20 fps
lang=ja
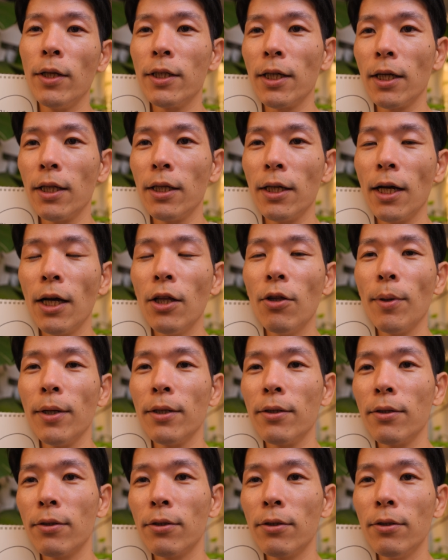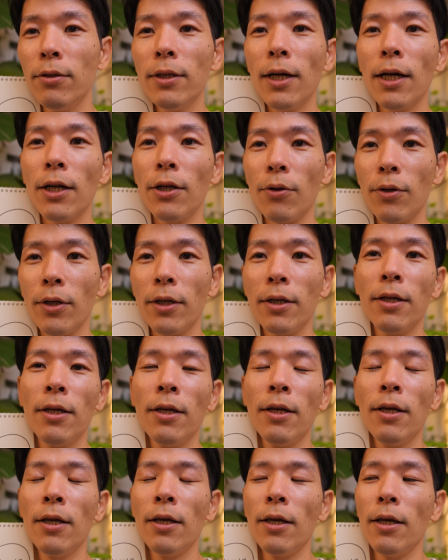ンちゃんにアドバイスするかのように、
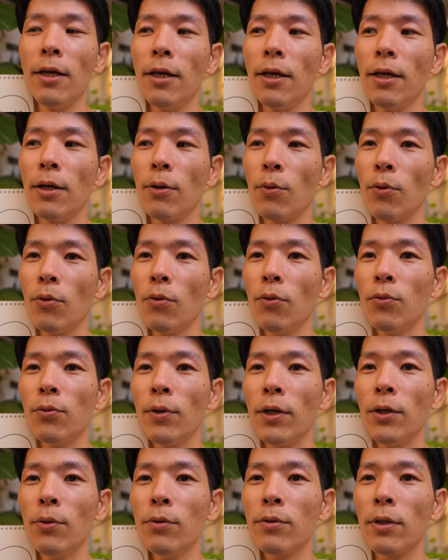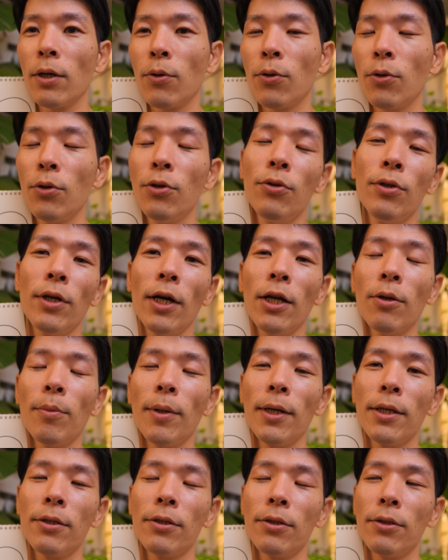えー、この不安要素はこういうふうに
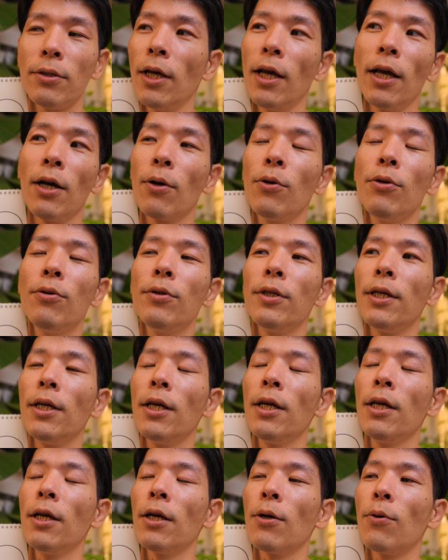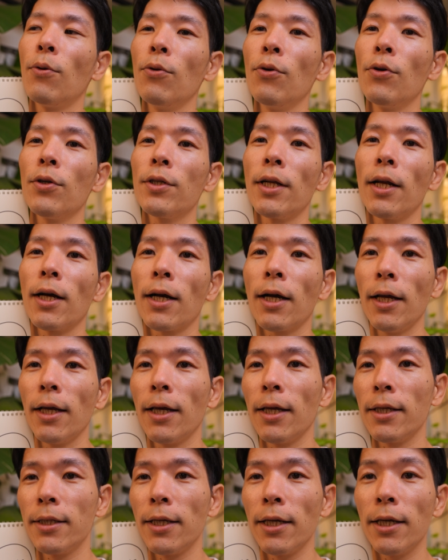アドバイス、えー、こういうふうに行動したら解
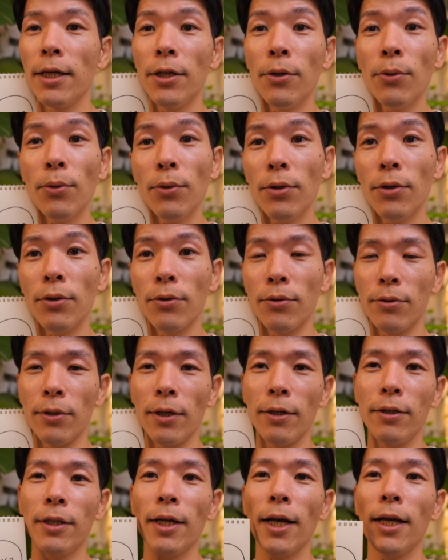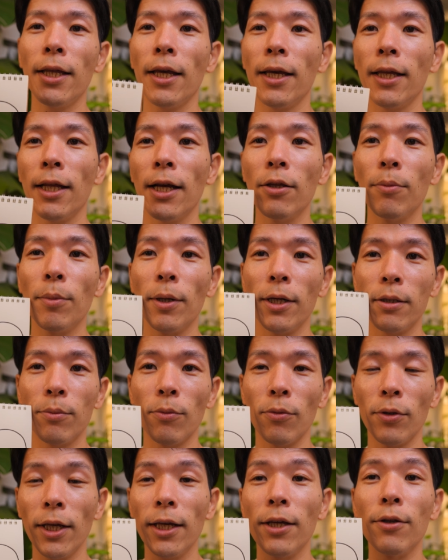決できるよっていうふうな具体的なアドバイス
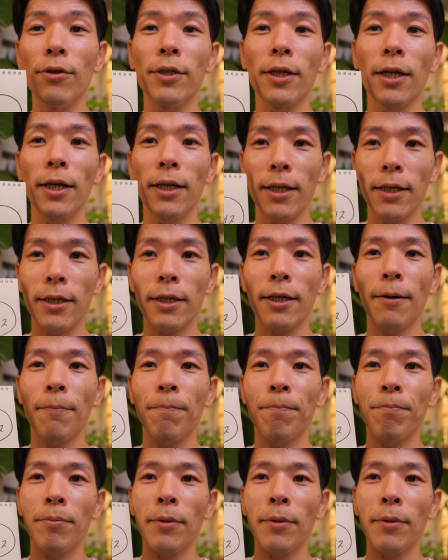もできるじゃないですか。